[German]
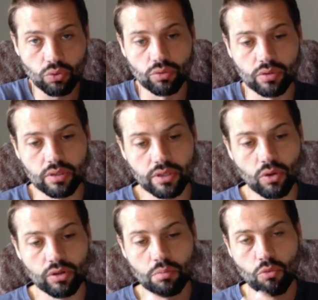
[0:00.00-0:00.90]
und äh, die
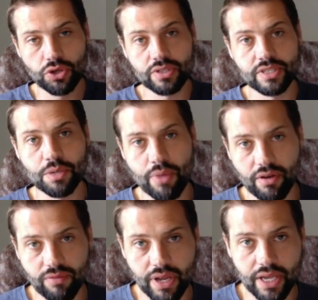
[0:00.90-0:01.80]
Leute möchten sich
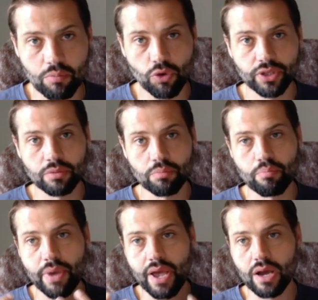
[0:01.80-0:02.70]
mehr pflegen, möchten
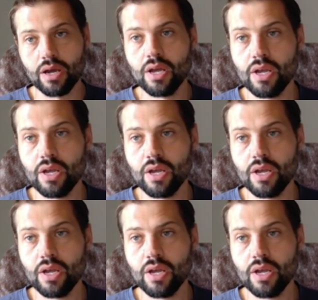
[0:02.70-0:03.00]
mehr